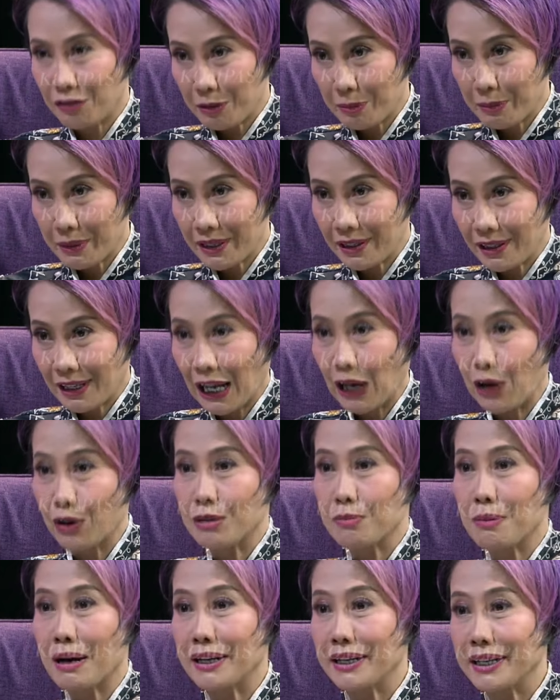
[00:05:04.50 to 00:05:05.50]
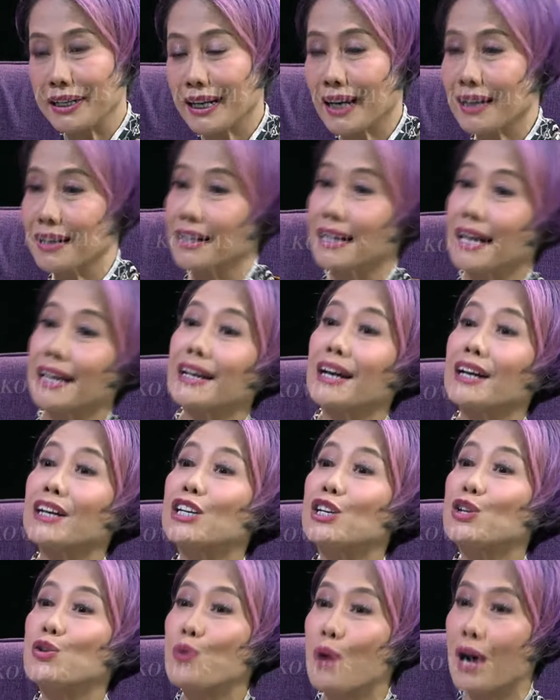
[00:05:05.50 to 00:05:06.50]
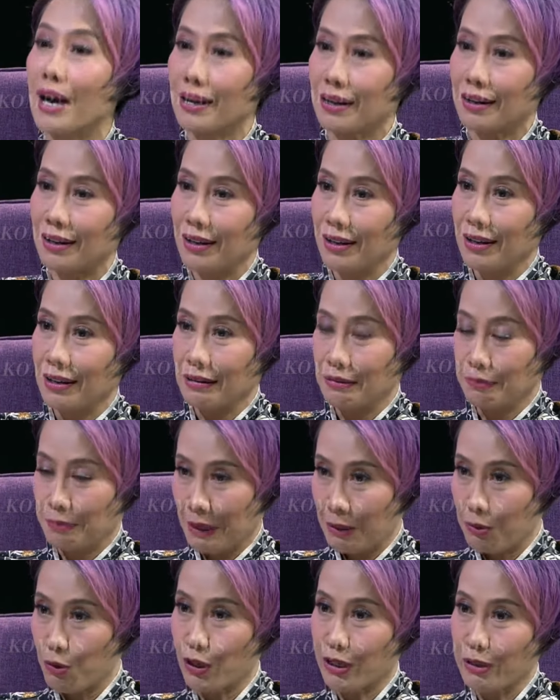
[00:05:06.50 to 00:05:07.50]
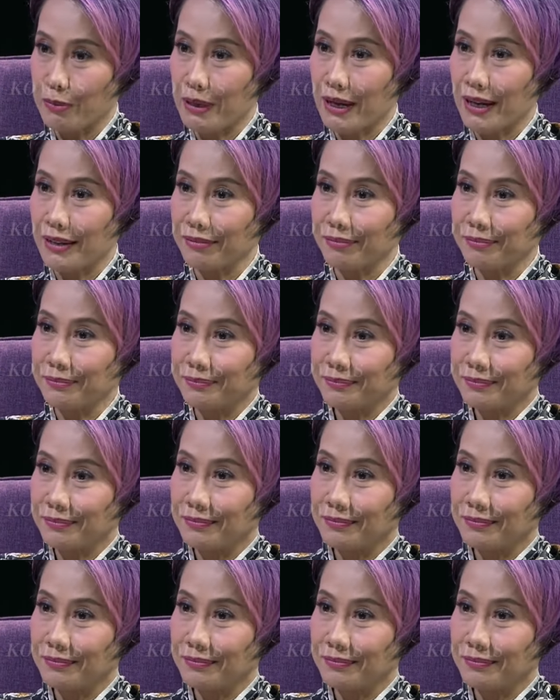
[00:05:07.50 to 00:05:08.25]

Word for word: government kalau dibandingkan dengan yang di luar Prabowo Gibran.